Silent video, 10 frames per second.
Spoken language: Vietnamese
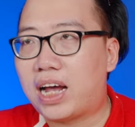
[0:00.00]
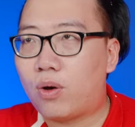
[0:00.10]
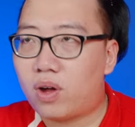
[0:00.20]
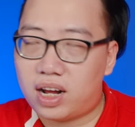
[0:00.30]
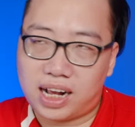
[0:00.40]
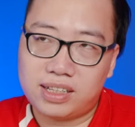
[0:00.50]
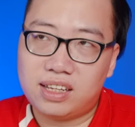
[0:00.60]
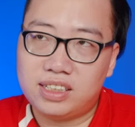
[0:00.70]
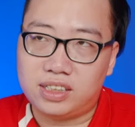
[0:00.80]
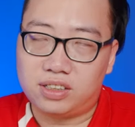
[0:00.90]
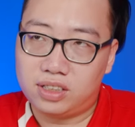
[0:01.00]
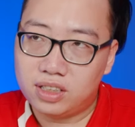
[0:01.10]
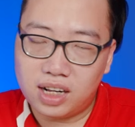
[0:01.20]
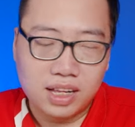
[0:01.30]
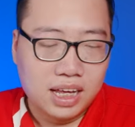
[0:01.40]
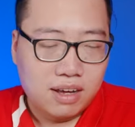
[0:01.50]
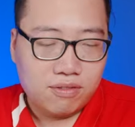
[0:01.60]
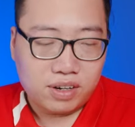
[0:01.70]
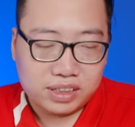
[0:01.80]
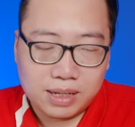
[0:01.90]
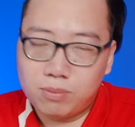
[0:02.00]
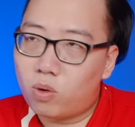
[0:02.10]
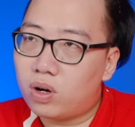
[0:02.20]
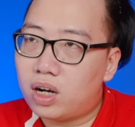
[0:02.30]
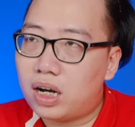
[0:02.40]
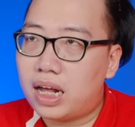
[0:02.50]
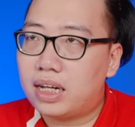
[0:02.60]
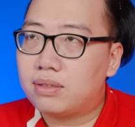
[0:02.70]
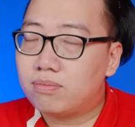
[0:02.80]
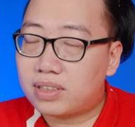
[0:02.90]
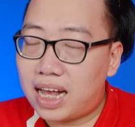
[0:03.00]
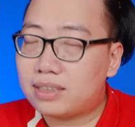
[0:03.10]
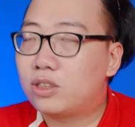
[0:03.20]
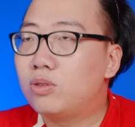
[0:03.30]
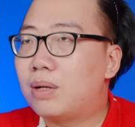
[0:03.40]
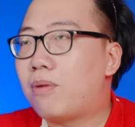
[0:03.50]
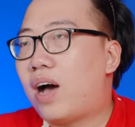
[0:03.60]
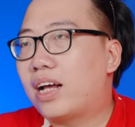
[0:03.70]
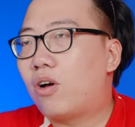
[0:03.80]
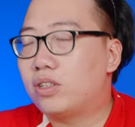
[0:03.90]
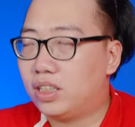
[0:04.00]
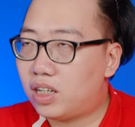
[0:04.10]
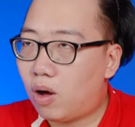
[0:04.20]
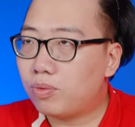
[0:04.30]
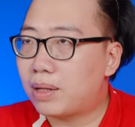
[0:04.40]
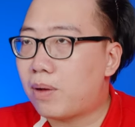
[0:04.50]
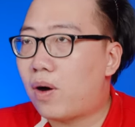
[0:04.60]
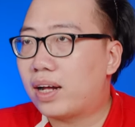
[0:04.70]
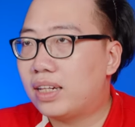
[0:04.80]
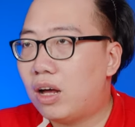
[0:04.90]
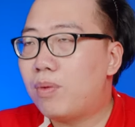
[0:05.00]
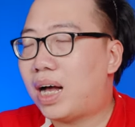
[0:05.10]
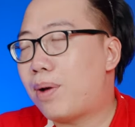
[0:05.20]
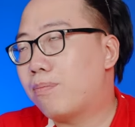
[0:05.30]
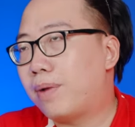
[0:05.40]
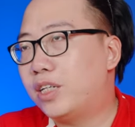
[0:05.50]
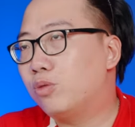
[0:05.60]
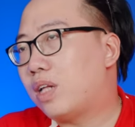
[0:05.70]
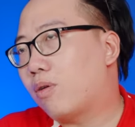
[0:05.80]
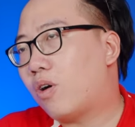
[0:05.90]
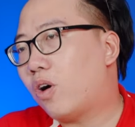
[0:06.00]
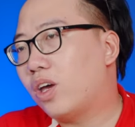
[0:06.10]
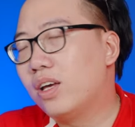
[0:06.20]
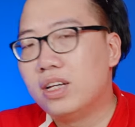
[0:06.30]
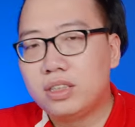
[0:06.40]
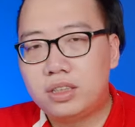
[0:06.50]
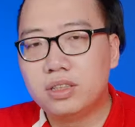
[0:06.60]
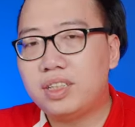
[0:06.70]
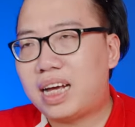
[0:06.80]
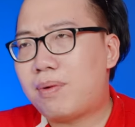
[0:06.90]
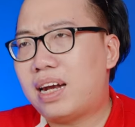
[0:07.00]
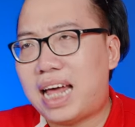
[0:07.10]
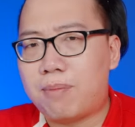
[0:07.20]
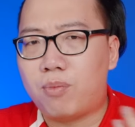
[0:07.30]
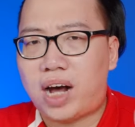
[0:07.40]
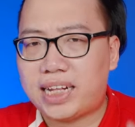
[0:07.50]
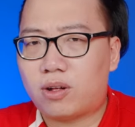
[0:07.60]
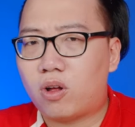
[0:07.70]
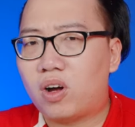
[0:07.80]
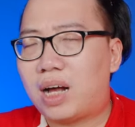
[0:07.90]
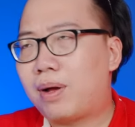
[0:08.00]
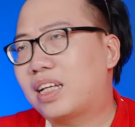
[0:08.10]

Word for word: hành hoặc là các địa chỉ sửa chữa và tin buồn là các trung tâm bảo hành họ sẽ không nhận bảo hành nếu mà các bạn máy dùng đào coi trừ khi các bạn làm một cách nào đó các